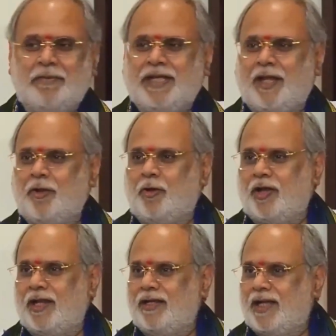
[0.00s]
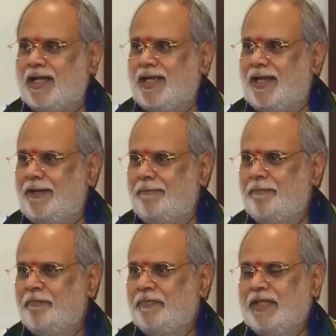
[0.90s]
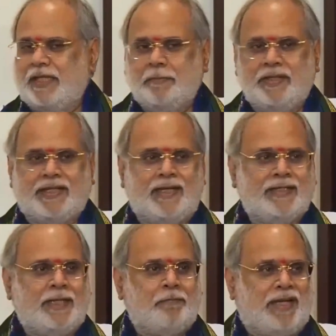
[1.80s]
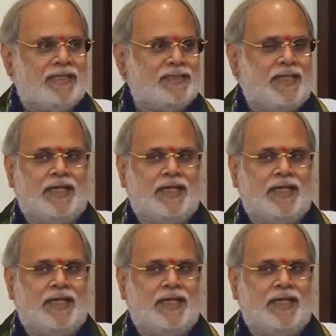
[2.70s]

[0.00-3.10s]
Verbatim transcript: Tapi kalau orang kaya diberikan kipas.